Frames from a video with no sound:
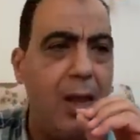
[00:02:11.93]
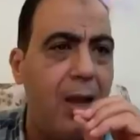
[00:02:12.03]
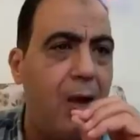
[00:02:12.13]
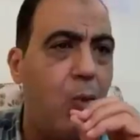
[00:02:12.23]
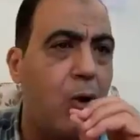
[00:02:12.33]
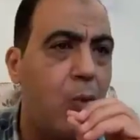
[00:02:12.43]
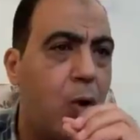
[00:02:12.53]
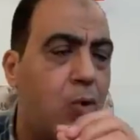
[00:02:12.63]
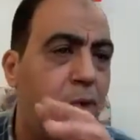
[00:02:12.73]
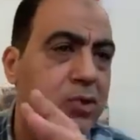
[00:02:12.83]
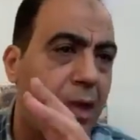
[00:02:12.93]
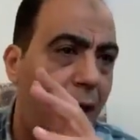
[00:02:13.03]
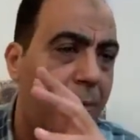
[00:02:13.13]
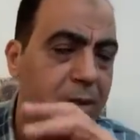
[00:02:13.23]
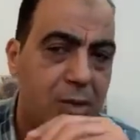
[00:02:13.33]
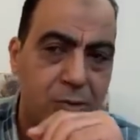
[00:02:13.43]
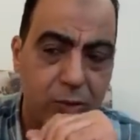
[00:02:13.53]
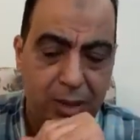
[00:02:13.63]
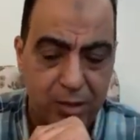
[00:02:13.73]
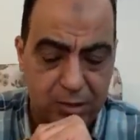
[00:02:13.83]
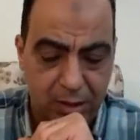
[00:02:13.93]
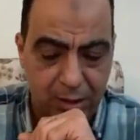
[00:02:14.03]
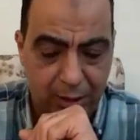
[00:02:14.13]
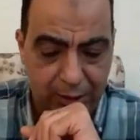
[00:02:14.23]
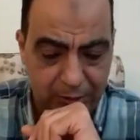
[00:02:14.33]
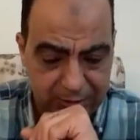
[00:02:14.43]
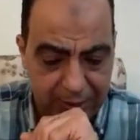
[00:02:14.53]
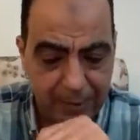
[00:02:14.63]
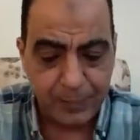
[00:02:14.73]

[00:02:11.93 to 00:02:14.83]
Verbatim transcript: آه، وكل صحابه رسول الله صلى الله عليه وسلم